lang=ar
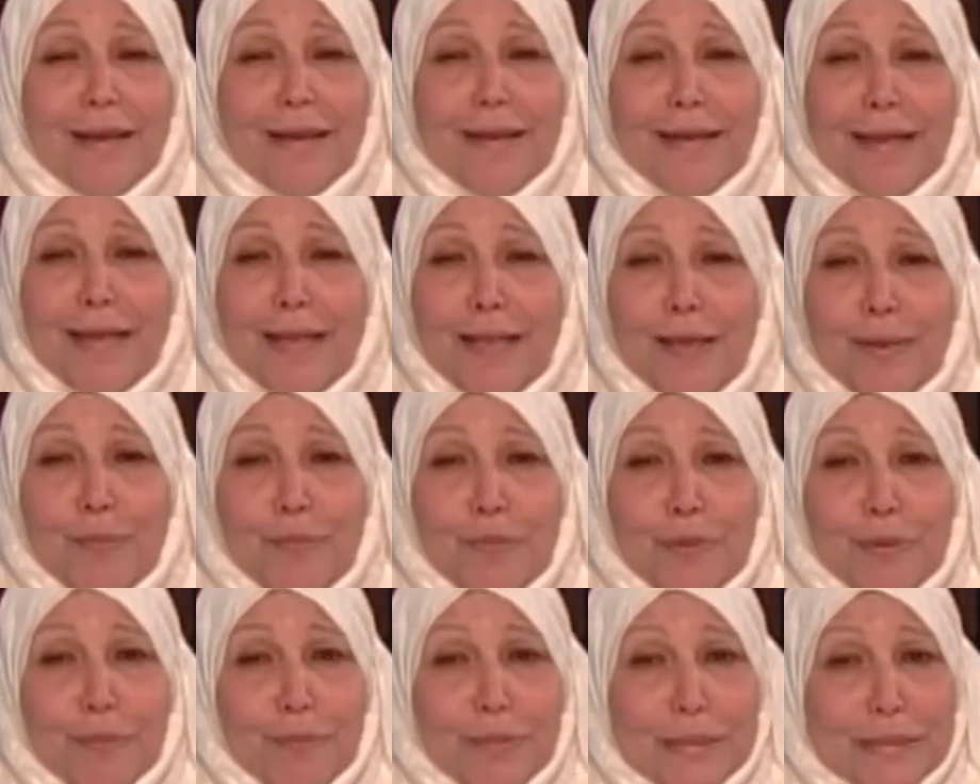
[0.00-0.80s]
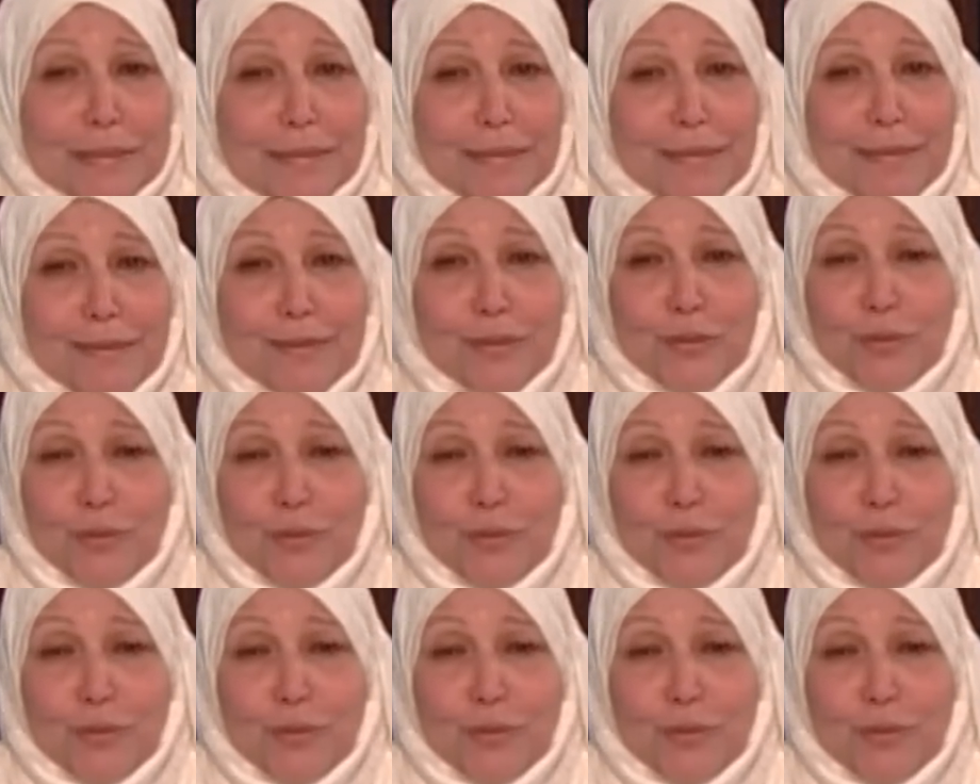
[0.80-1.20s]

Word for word: القلب البسيط